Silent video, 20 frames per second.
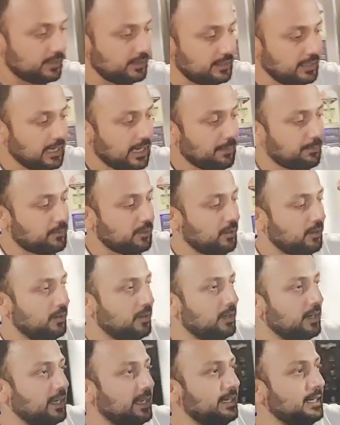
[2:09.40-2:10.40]
ये आपका
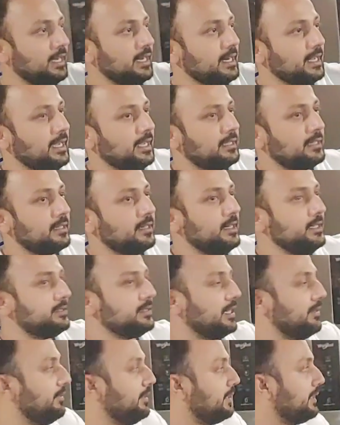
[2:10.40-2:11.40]
ऑनलाइन आ रहा है थर्टी
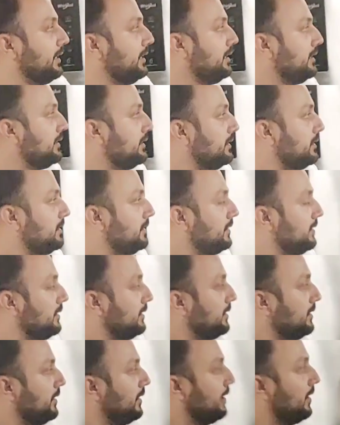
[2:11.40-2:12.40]
सेवन का ओके
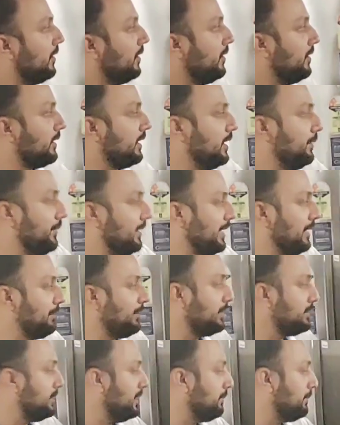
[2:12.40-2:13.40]
okay. और हमारे
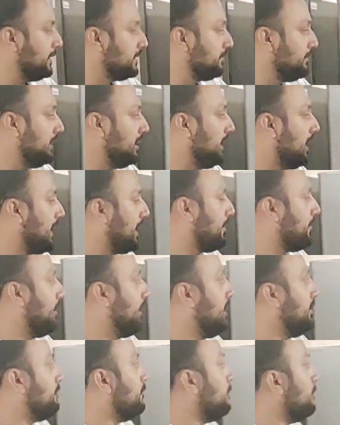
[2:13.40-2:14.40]
पास ये पीस मिल जाएगा
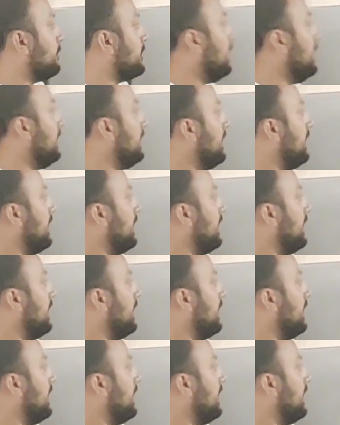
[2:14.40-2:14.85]
ट्वेंटी फोर का